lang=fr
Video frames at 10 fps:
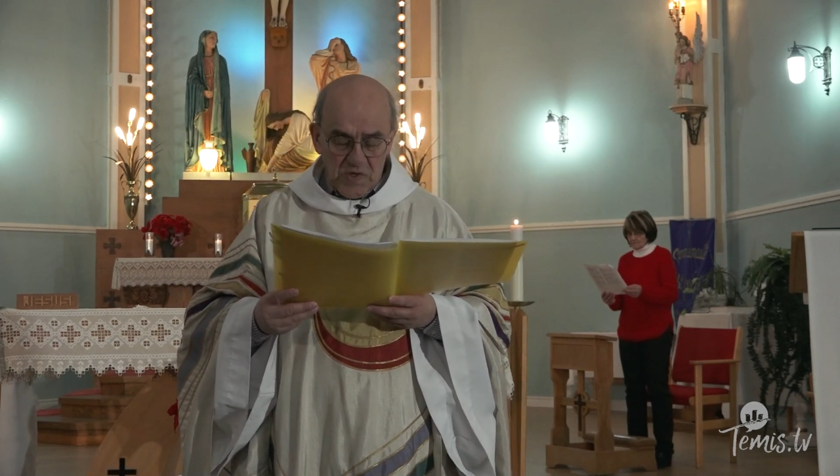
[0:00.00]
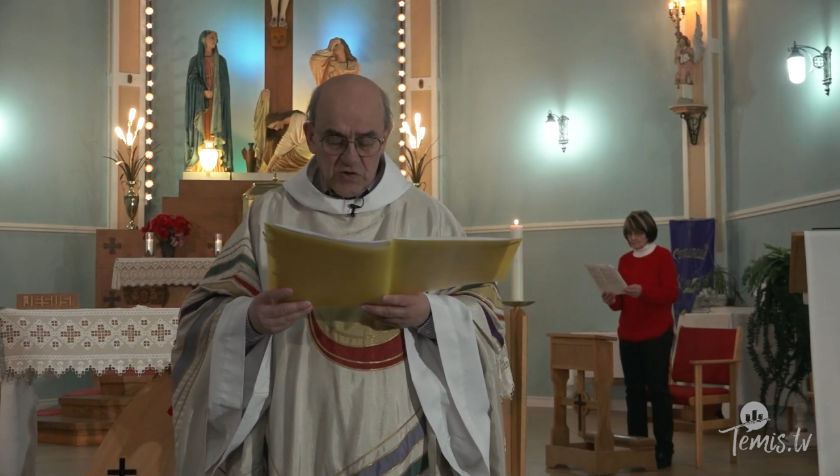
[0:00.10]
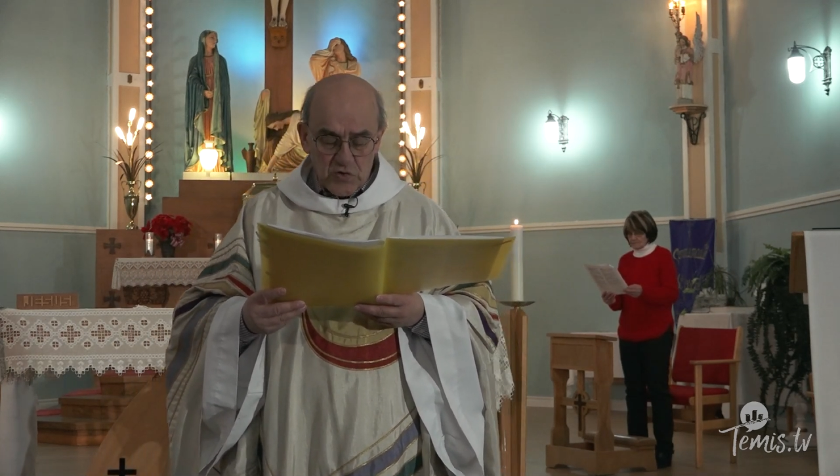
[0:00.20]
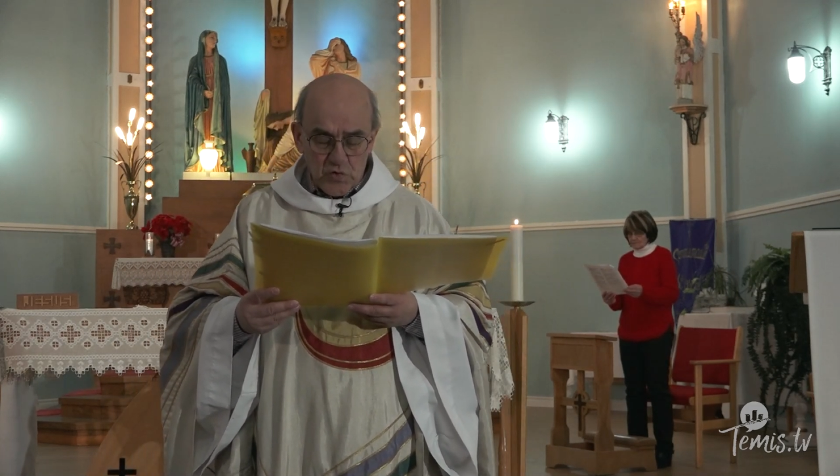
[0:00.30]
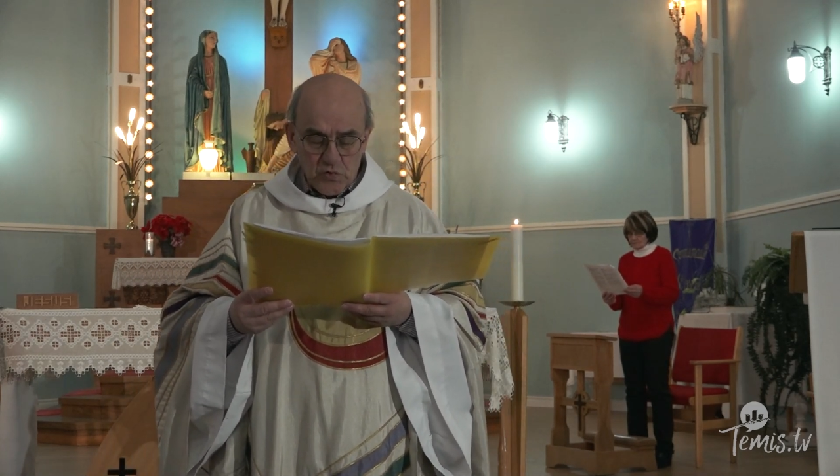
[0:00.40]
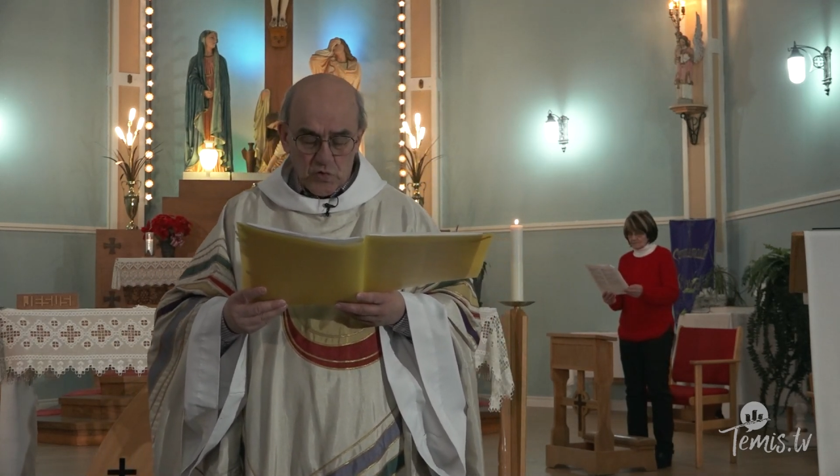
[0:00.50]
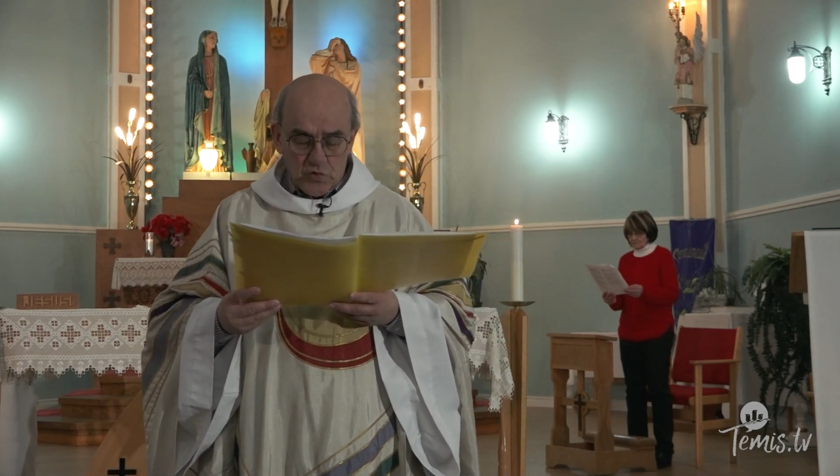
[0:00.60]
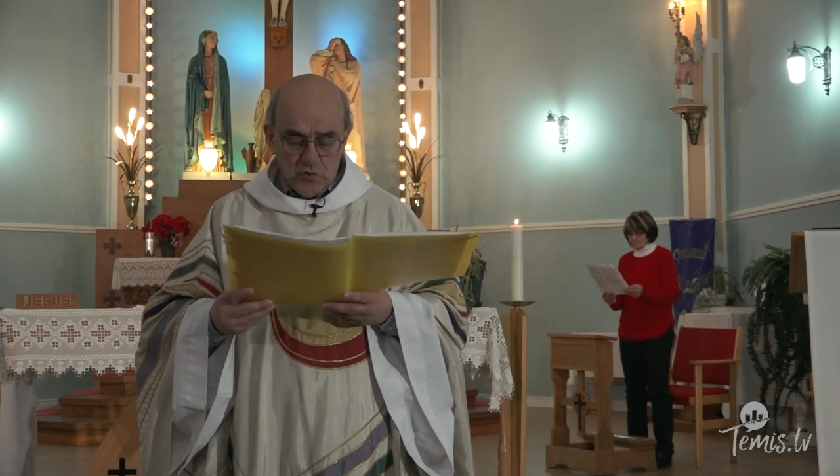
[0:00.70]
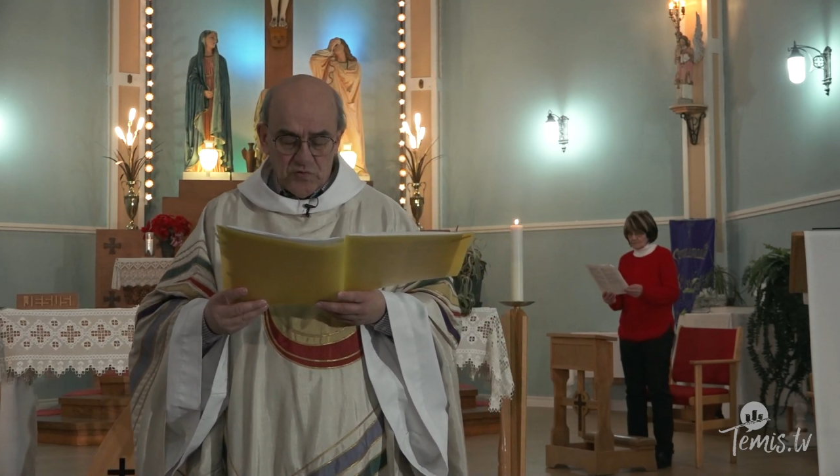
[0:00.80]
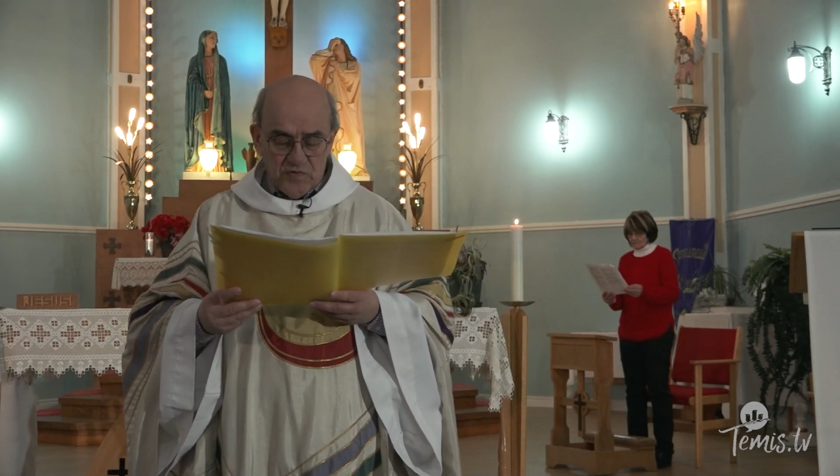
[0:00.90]
est source de
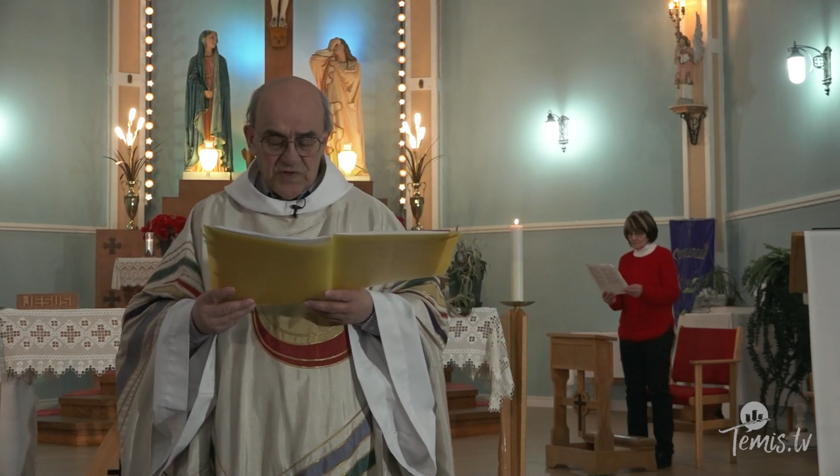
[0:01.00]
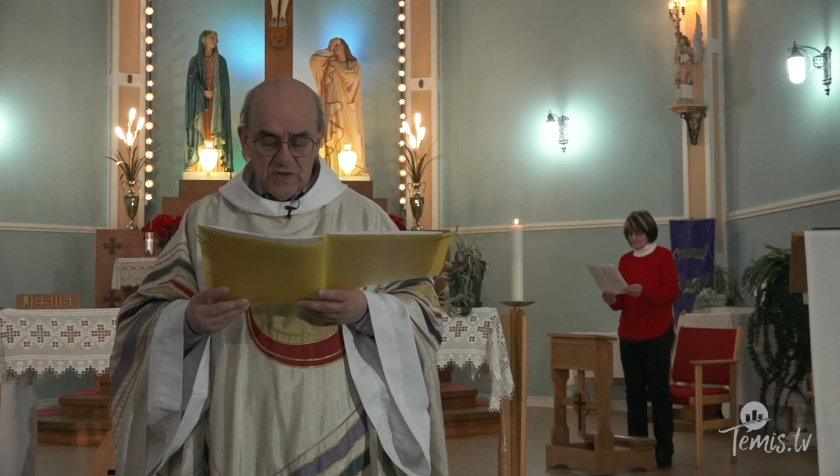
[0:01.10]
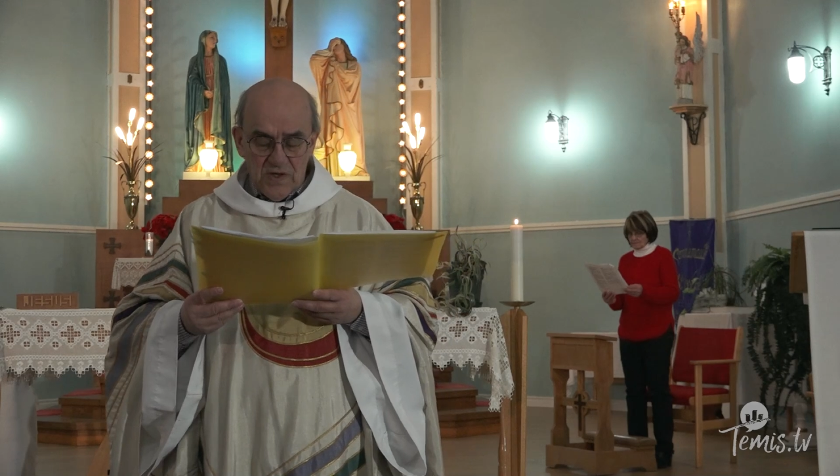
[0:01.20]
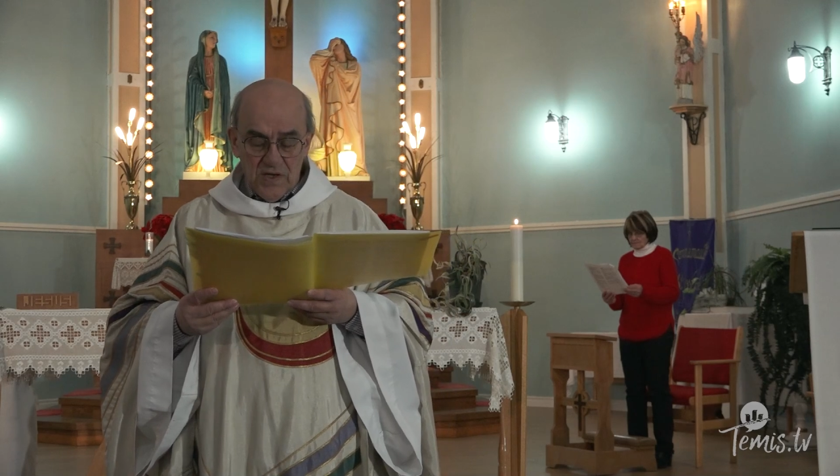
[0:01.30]
toute vie